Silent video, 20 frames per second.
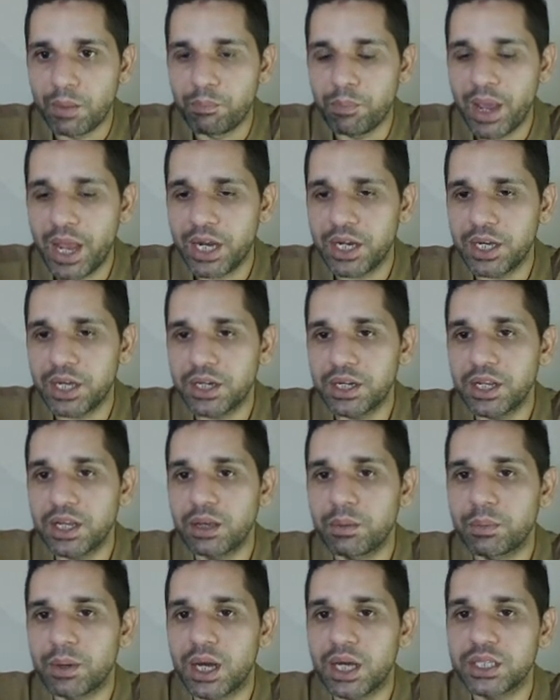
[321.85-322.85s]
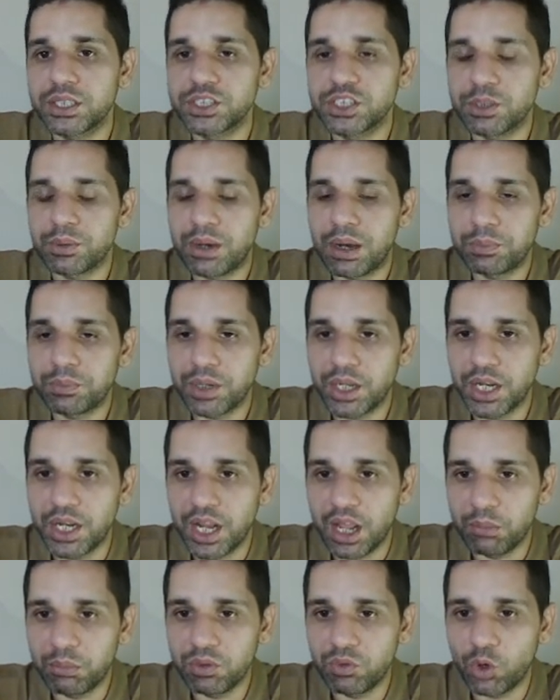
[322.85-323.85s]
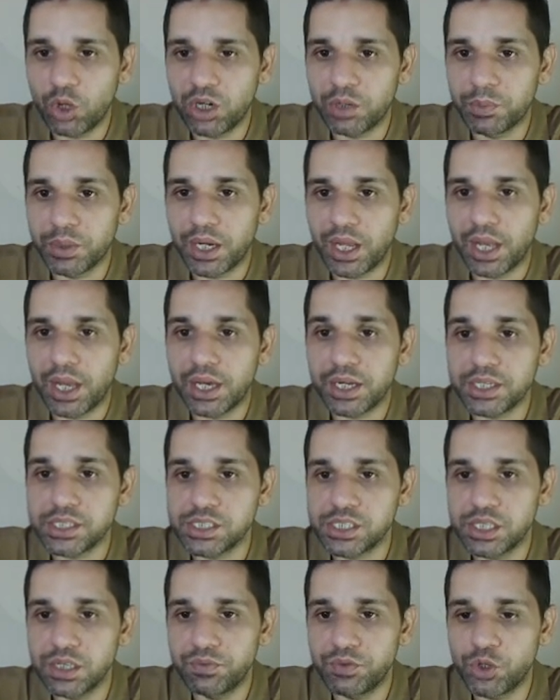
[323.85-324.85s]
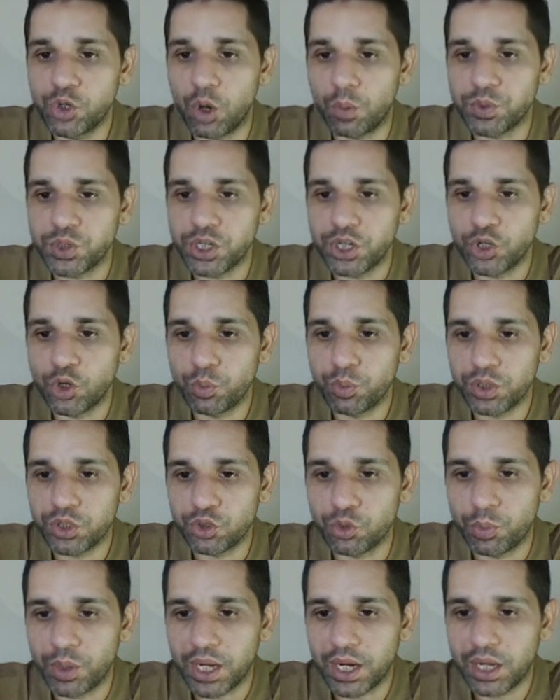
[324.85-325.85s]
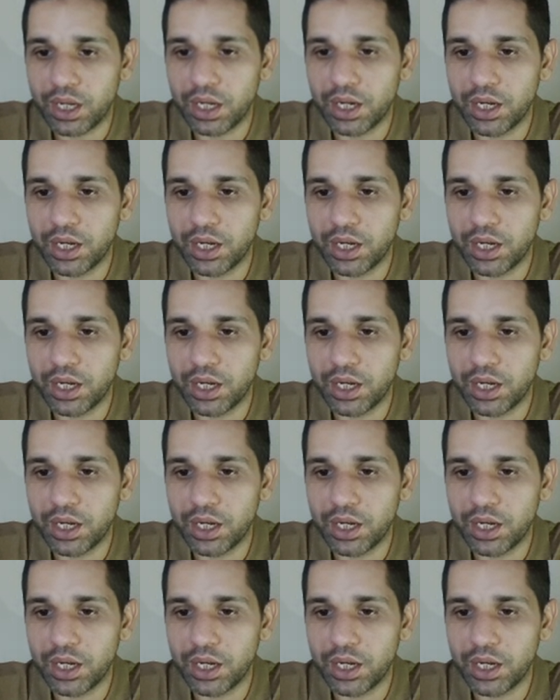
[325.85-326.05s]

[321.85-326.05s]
बैक करने के बाद जब आपने नेमी वॉलेट बनाया रिसीव की ऑप्शन के ऊपर दोबारा